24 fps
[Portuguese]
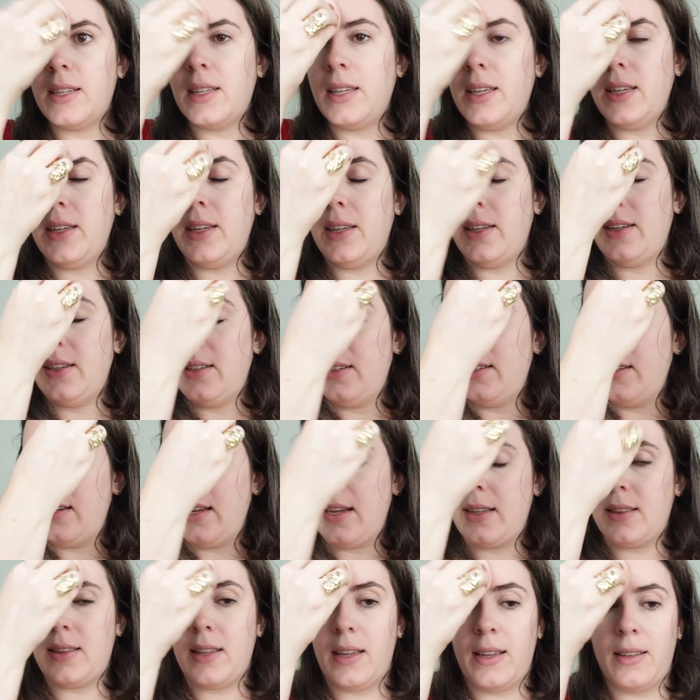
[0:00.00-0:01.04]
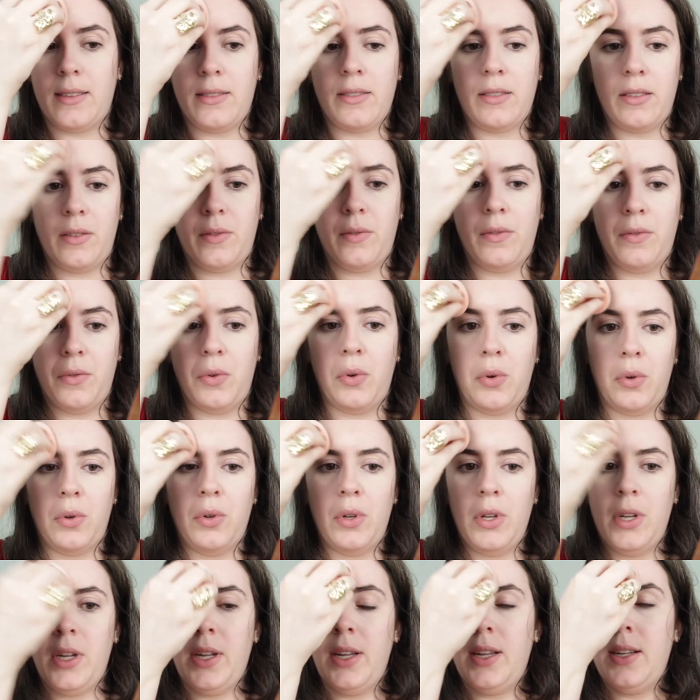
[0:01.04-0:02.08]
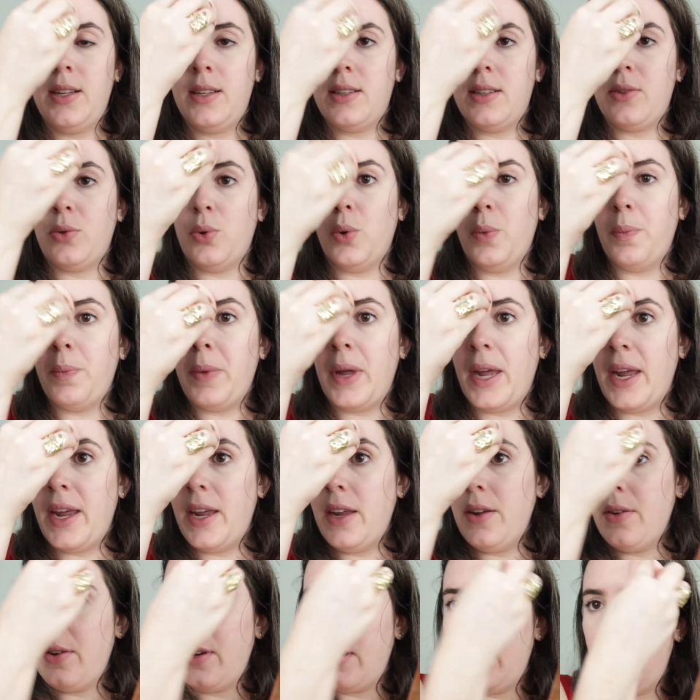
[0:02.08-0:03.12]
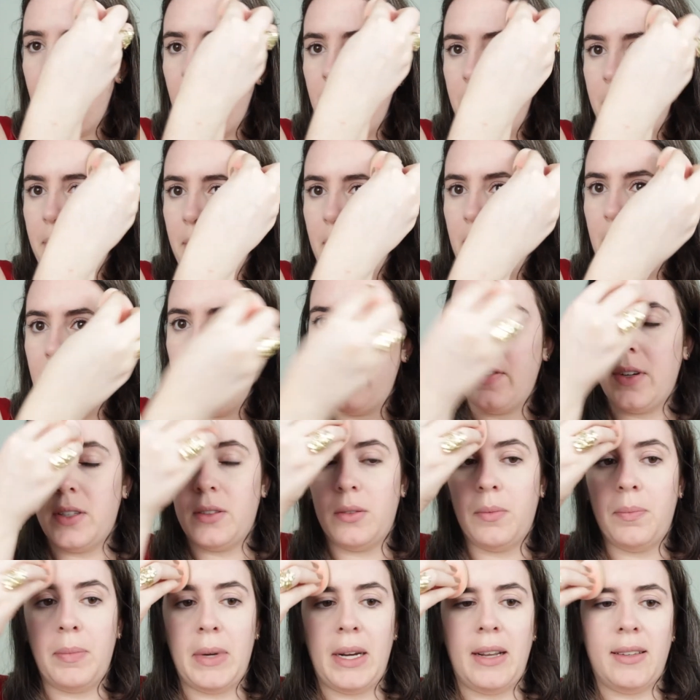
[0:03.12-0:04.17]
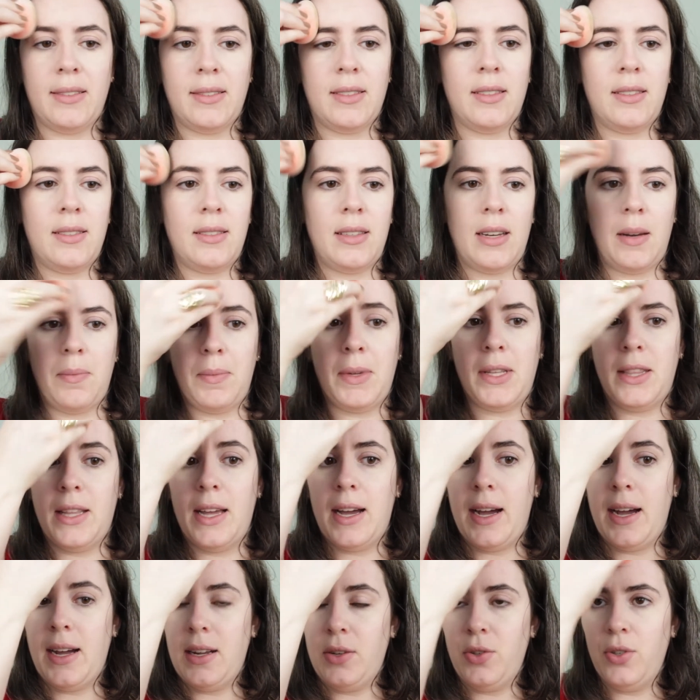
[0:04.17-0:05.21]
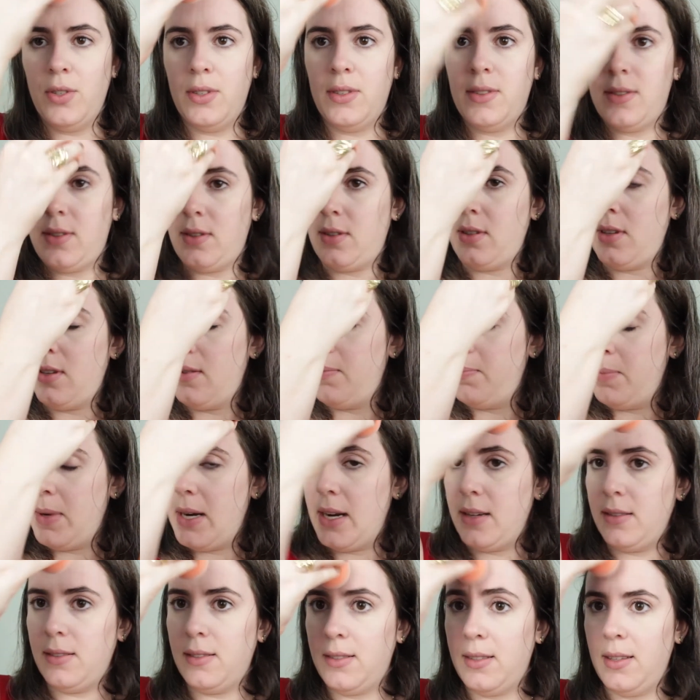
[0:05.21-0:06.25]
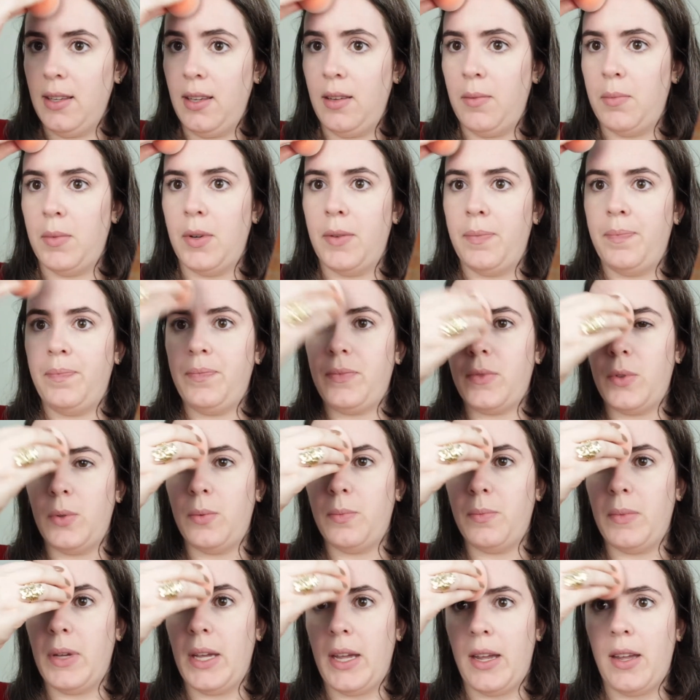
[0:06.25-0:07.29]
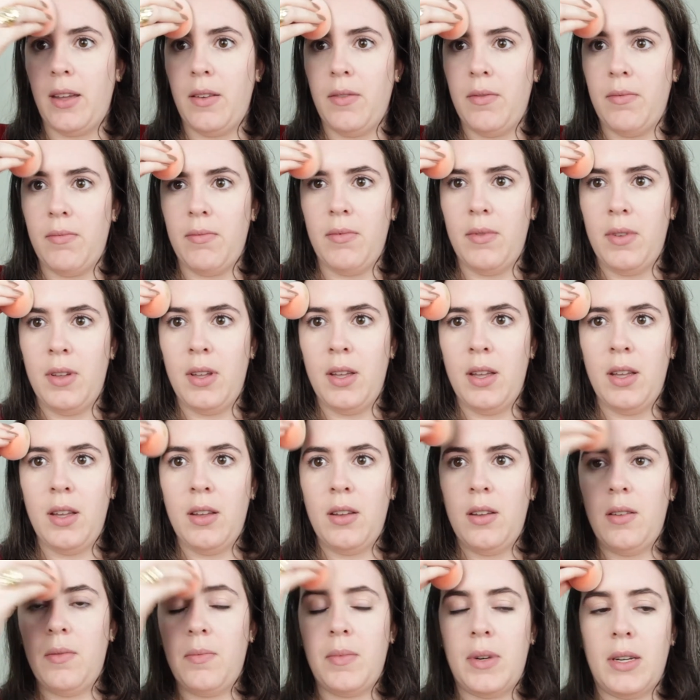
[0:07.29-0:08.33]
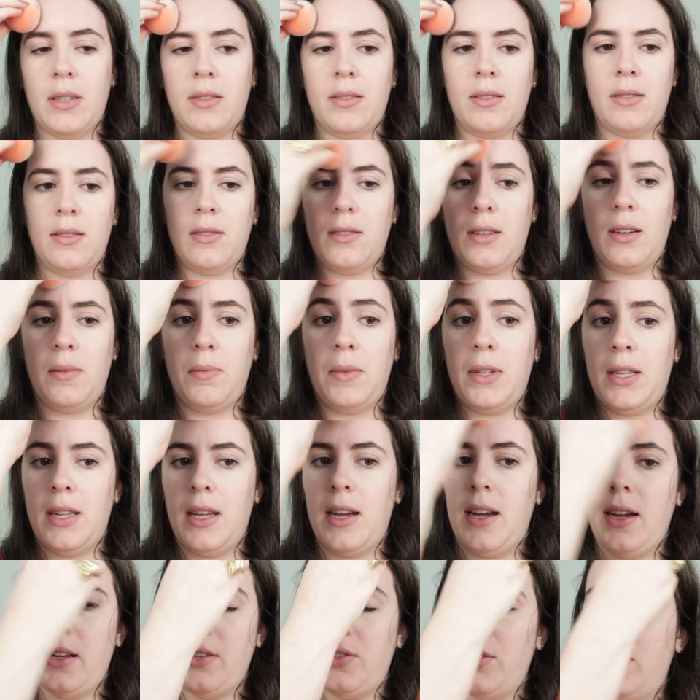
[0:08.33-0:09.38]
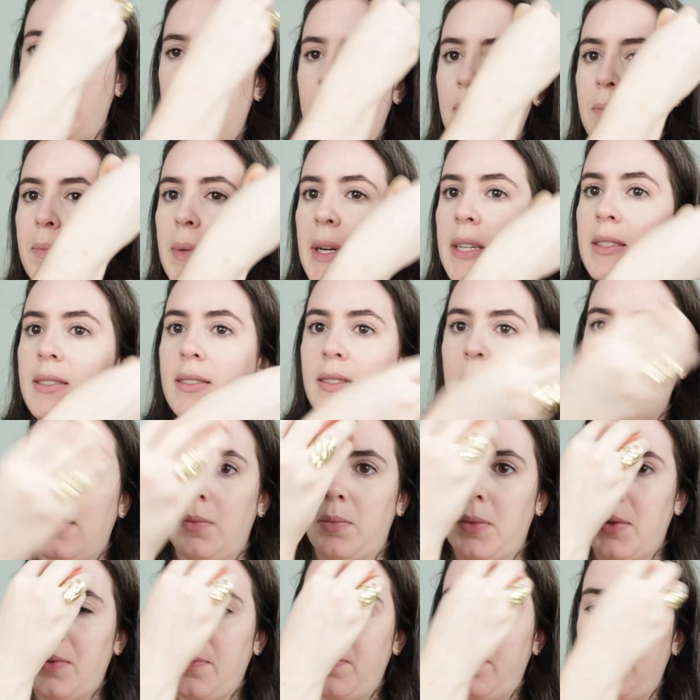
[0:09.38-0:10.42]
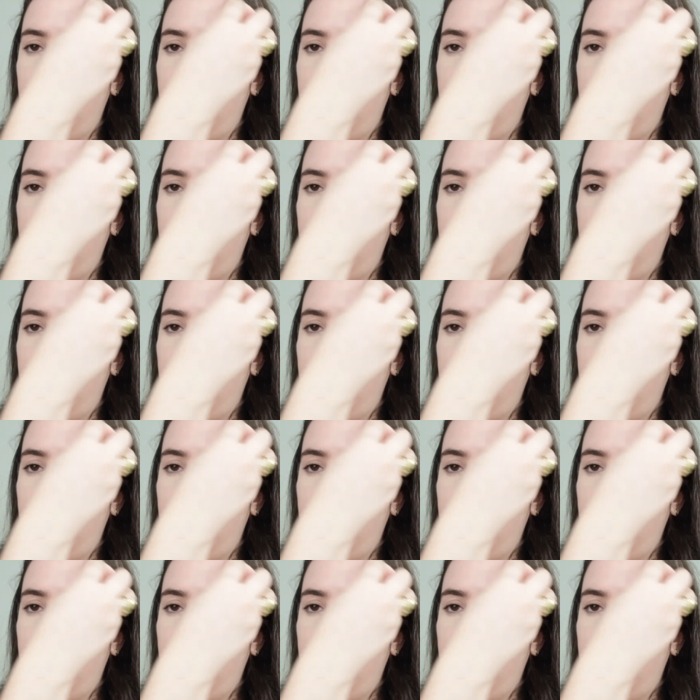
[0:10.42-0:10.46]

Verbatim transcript: aqui na testa eu vou do meio, né? Levando para as extremidades e para cima. Do meio, para as extremidades e para cima.